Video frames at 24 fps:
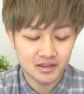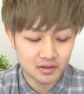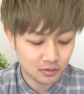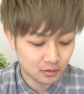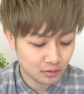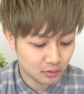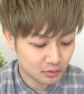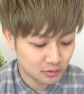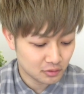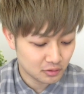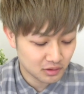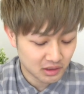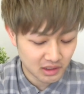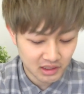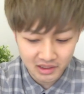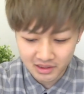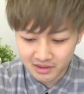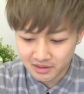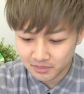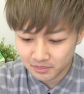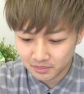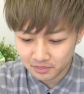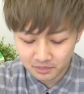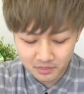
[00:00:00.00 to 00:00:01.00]
ということで、
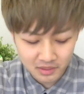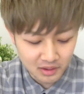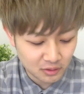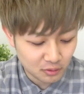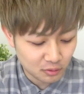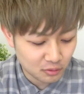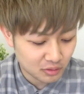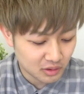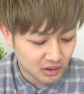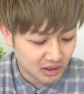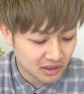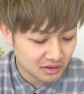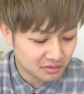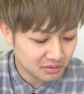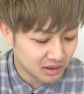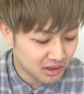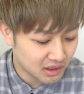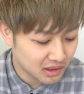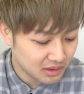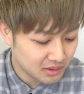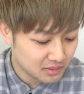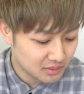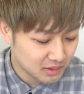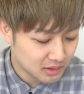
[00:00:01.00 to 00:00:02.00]
まあ、今回
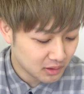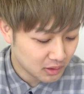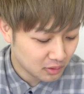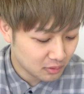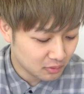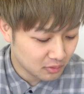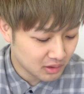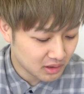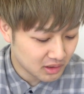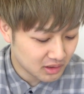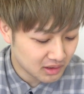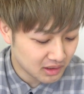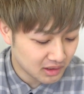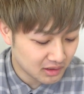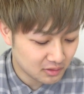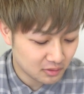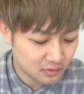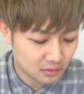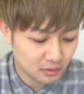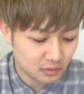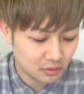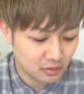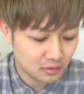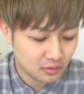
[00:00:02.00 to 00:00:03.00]
は終わりたい
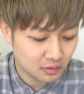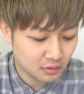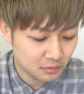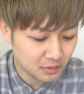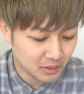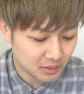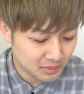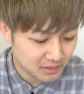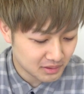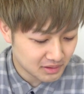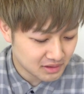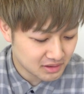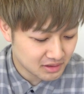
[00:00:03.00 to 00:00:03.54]
と思いま